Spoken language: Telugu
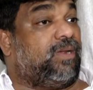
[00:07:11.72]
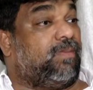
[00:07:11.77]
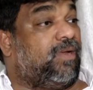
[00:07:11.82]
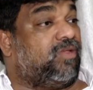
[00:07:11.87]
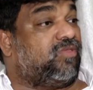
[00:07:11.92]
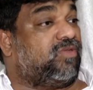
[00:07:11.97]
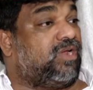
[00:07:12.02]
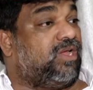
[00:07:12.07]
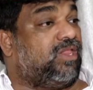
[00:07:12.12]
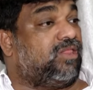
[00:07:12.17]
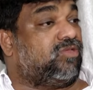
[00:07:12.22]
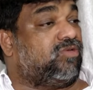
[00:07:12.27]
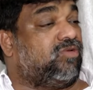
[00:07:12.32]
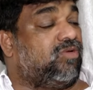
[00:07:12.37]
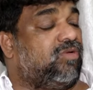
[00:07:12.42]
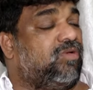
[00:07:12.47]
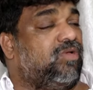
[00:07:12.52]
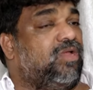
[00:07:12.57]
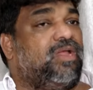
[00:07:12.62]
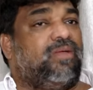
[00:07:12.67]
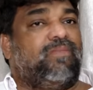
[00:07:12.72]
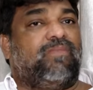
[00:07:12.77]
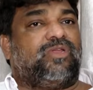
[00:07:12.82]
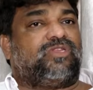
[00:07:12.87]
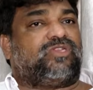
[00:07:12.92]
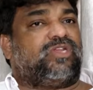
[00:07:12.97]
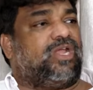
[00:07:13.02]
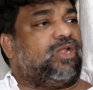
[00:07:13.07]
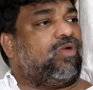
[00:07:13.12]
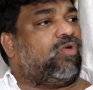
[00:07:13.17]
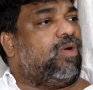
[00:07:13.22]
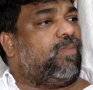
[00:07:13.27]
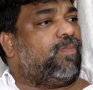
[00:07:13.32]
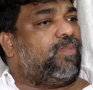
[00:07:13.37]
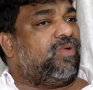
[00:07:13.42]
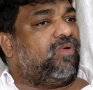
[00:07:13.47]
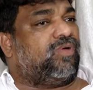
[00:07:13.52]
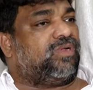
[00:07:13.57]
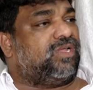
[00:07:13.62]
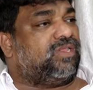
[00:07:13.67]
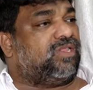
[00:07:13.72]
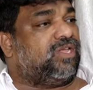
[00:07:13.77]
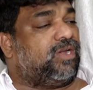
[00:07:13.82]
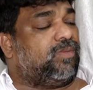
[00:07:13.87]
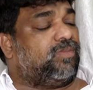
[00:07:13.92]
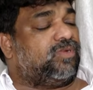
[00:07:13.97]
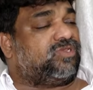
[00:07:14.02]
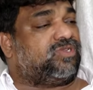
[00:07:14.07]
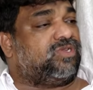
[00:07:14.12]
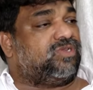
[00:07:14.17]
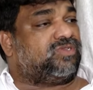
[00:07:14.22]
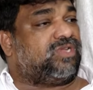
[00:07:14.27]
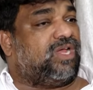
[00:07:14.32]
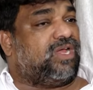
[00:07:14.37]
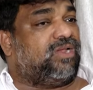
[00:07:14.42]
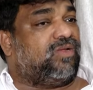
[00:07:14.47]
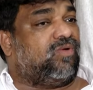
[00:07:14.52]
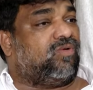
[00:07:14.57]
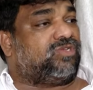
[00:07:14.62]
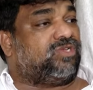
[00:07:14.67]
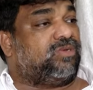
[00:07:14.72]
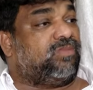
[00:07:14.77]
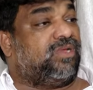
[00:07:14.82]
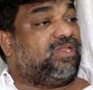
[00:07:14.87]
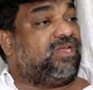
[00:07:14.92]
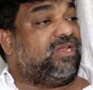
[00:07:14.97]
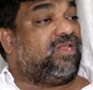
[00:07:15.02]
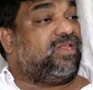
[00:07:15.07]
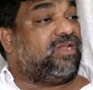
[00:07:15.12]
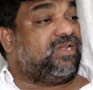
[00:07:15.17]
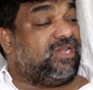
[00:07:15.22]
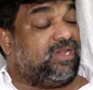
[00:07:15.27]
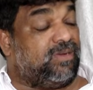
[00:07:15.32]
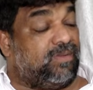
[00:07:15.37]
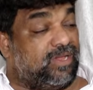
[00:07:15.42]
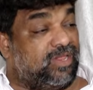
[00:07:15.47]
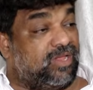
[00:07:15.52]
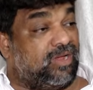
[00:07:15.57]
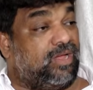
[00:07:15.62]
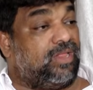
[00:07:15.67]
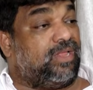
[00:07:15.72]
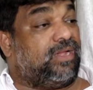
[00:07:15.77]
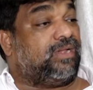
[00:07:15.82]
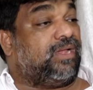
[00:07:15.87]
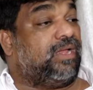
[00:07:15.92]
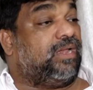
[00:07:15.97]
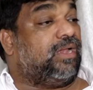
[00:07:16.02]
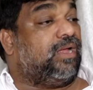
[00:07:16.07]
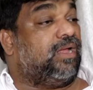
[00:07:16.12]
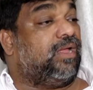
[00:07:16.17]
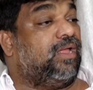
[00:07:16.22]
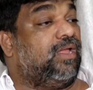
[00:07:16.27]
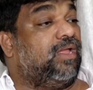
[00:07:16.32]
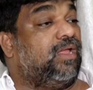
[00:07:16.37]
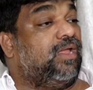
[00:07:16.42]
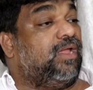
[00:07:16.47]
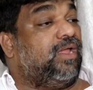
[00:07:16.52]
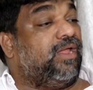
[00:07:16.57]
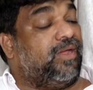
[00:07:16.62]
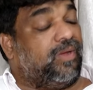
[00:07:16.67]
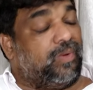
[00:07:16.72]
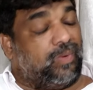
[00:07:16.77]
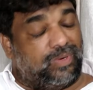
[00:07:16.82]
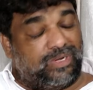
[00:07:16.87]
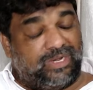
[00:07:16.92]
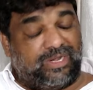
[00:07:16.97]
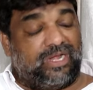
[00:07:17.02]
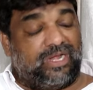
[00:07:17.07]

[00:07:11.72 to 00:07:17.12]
నిర్మాతలకు వెళ్తున్నాం మేము చాలా గొప్పలు అంటే తిరమతి చూసి ఆయన ఒక సినిమా తీయలేదండి నిర్మాతే కాదండి ఆయన ఓన్లీ